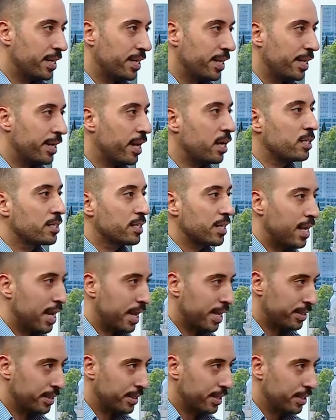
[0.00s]
عندنا نقص
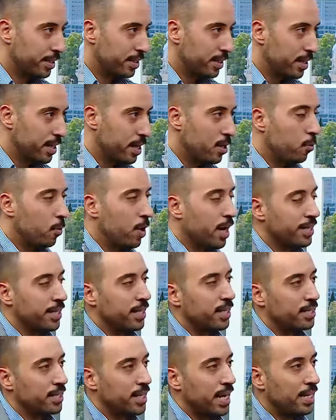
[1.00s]
الحديد وهذا
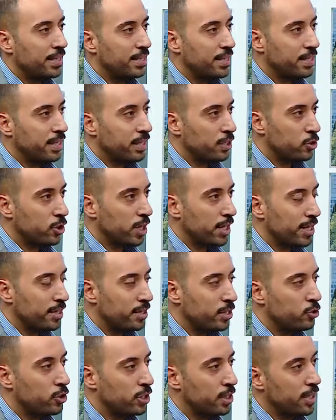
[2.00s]
نقص الحديد اجى
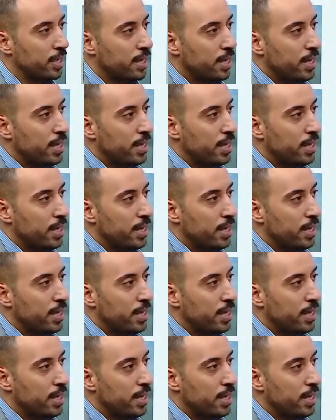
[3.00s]
نتيجه